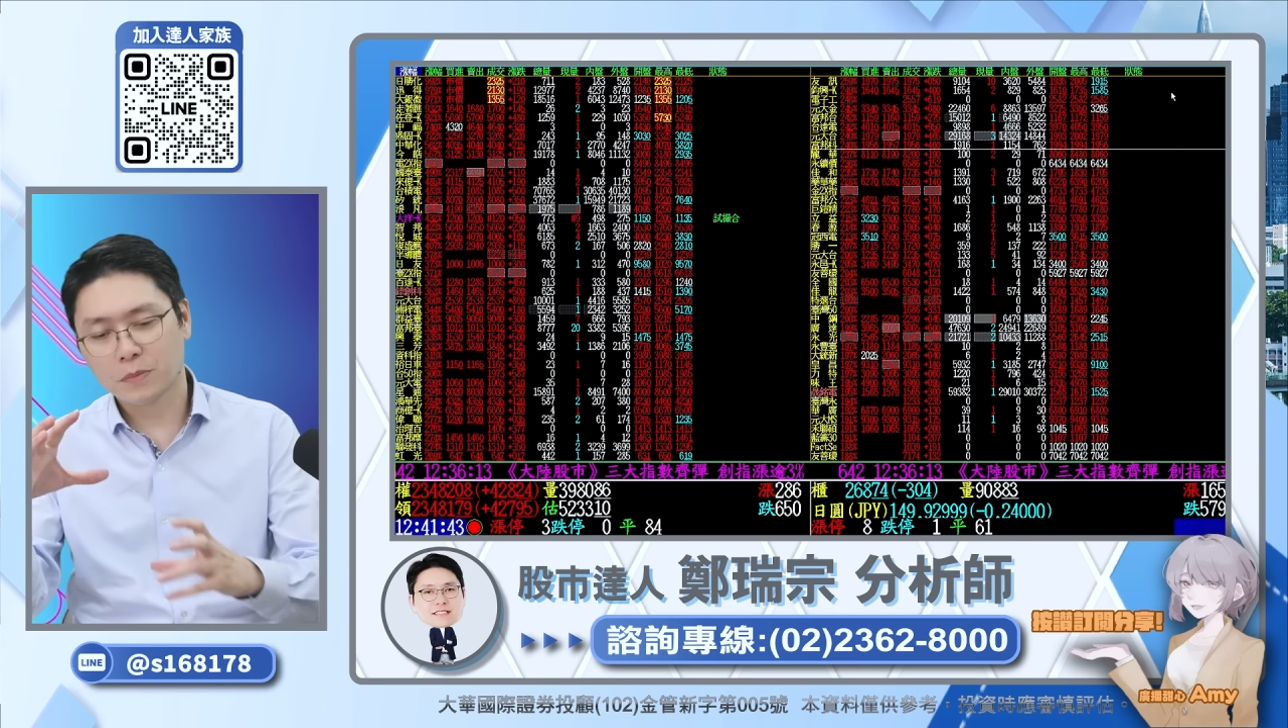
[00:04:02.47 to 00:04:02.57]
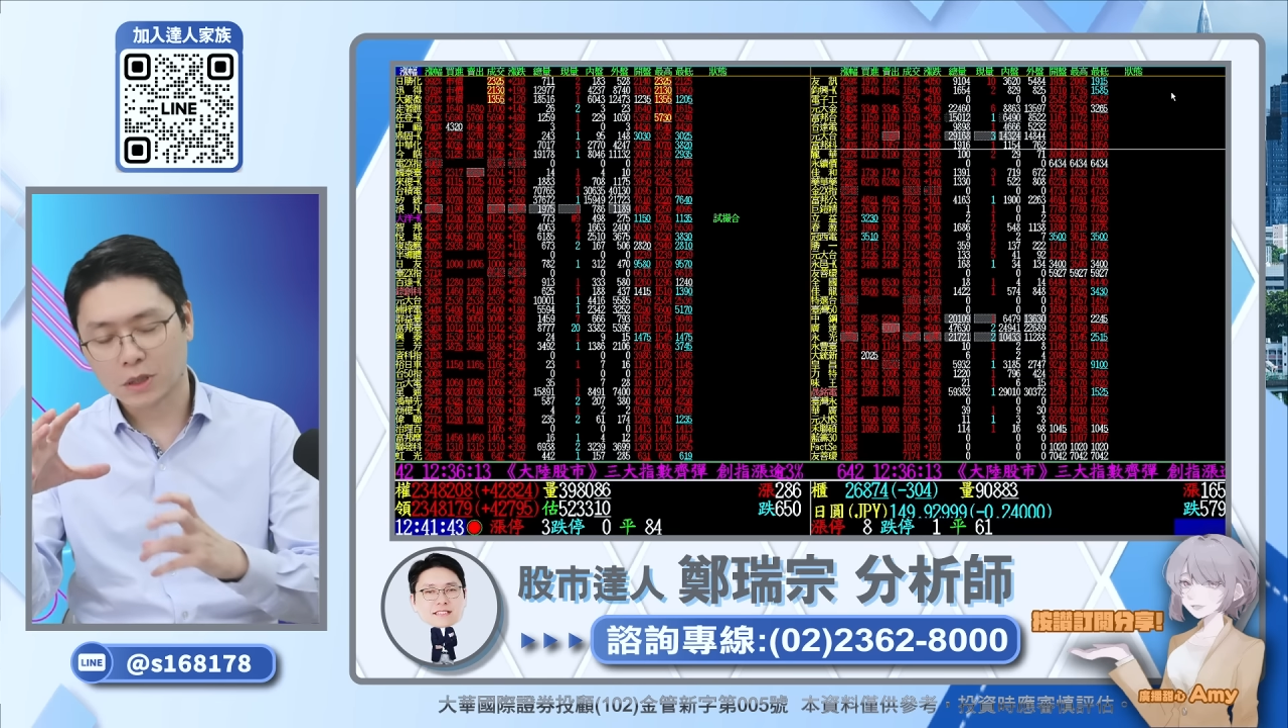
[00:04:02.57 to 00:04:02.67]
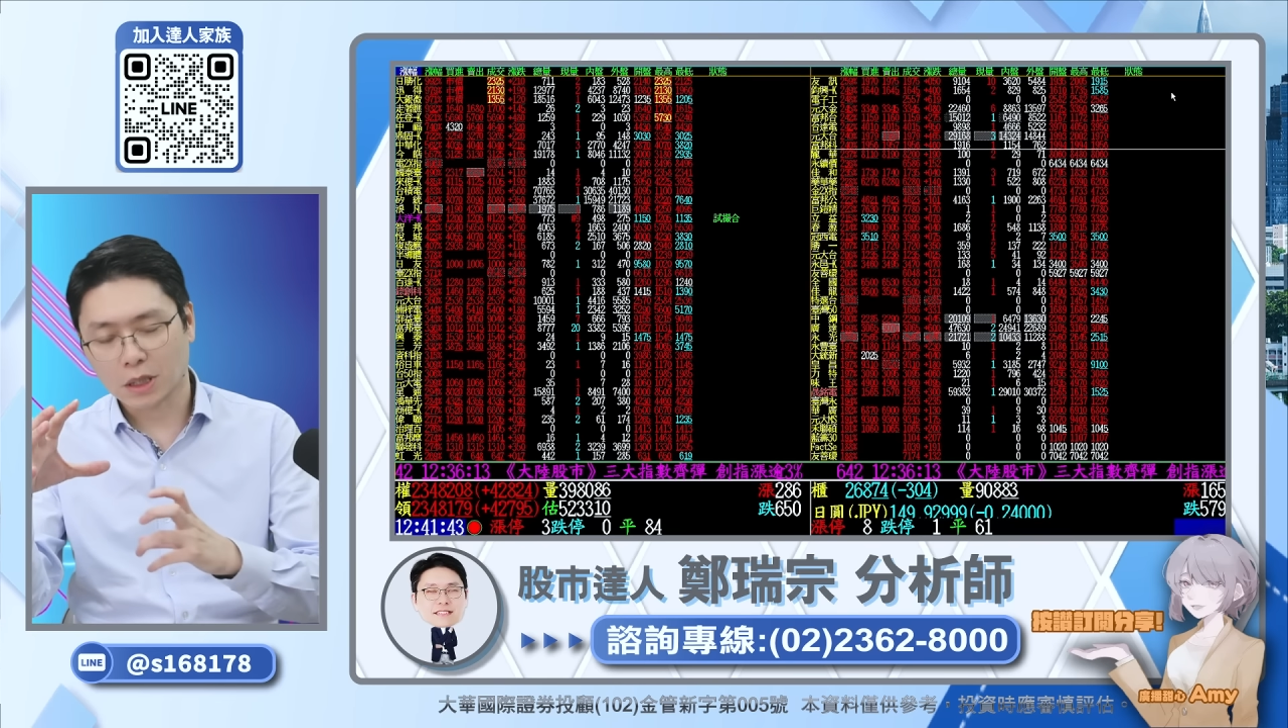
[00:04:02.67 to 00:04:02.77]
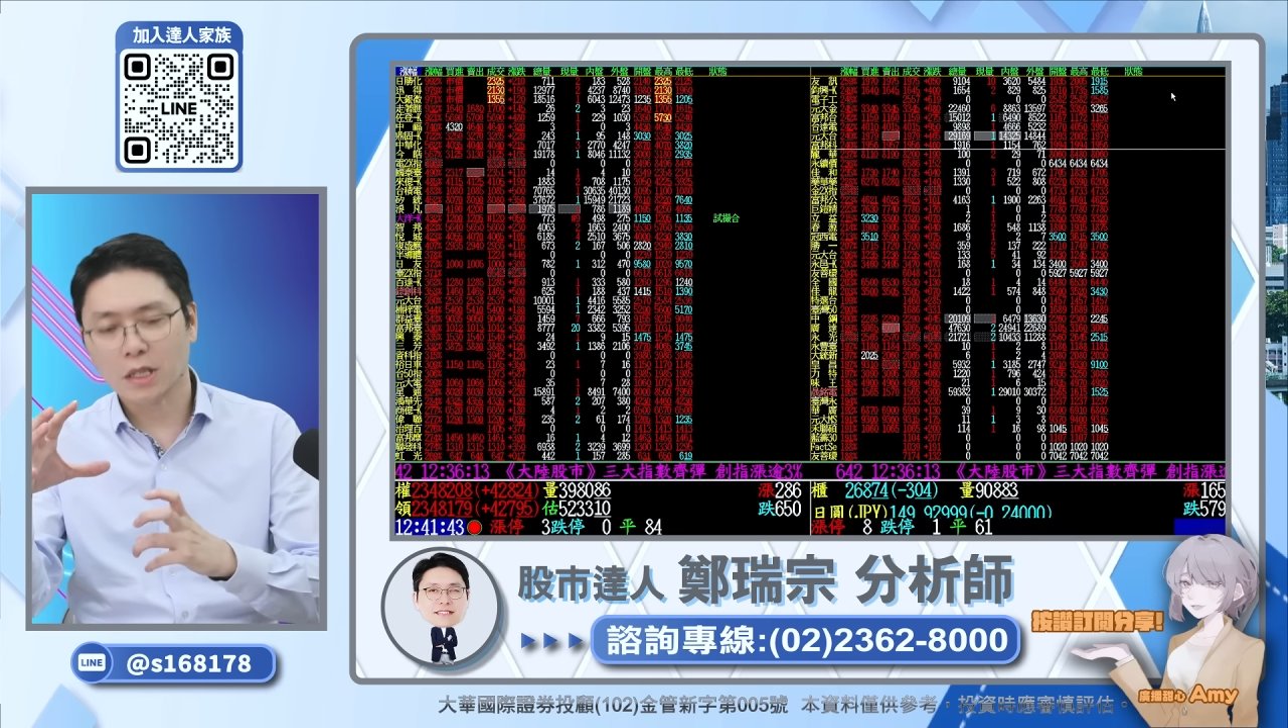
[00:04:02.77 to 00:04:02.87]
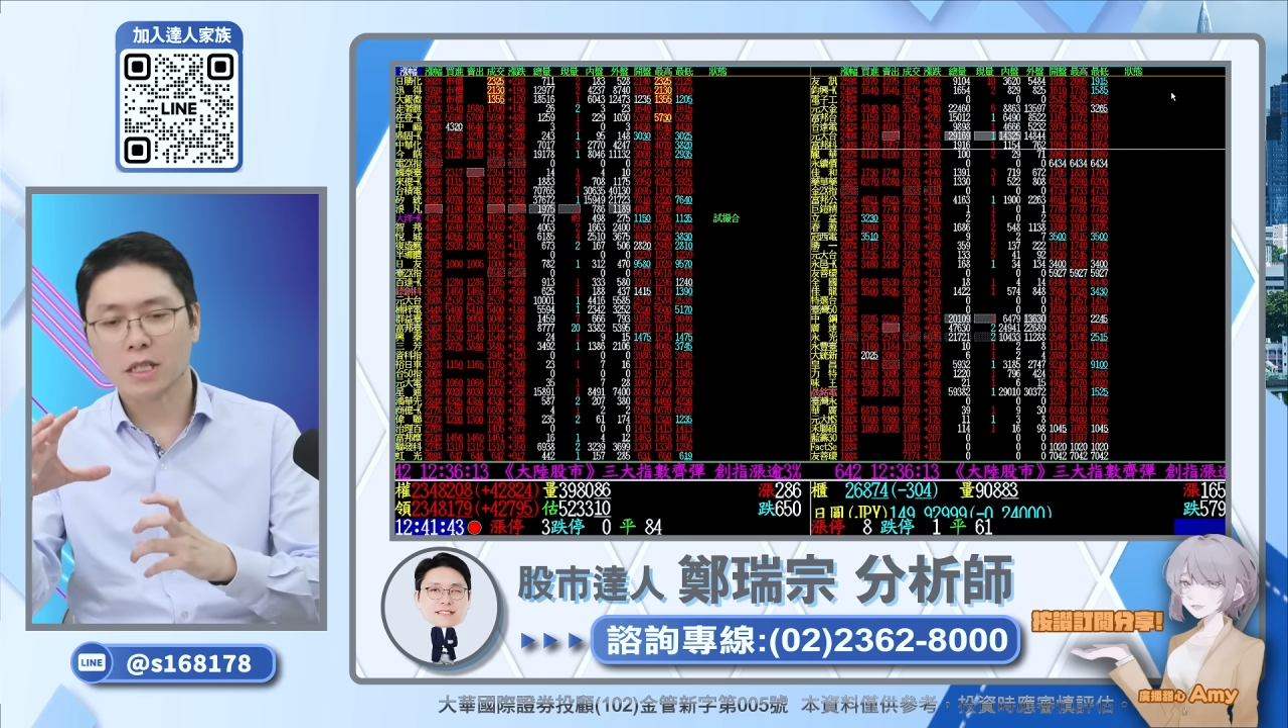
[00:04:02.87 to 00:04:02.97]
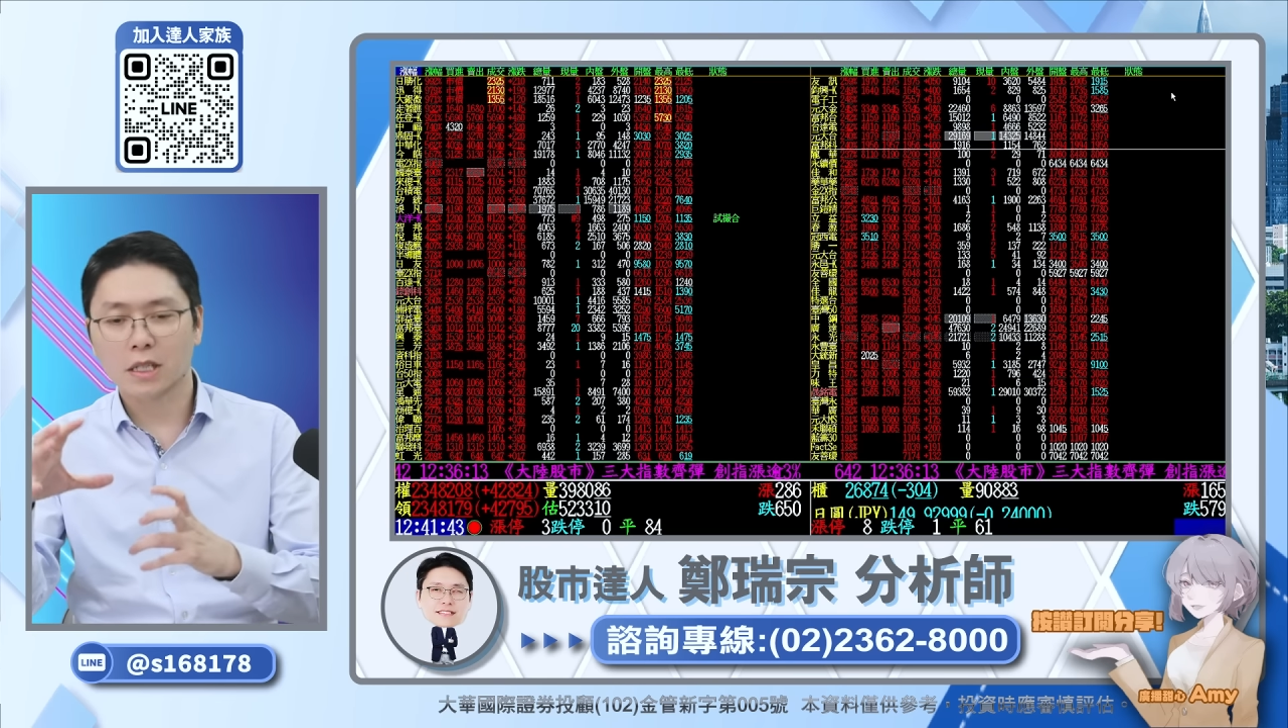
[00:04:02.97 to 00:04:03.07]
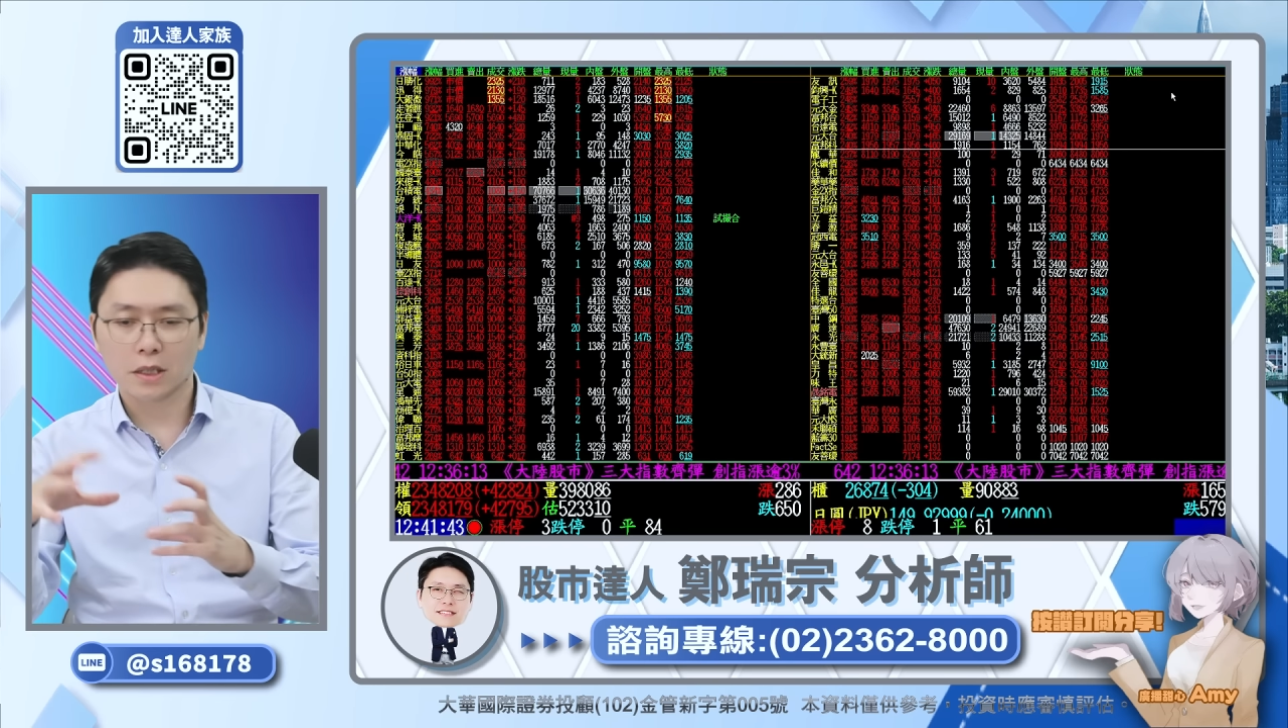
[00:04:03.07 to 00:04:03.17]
整理了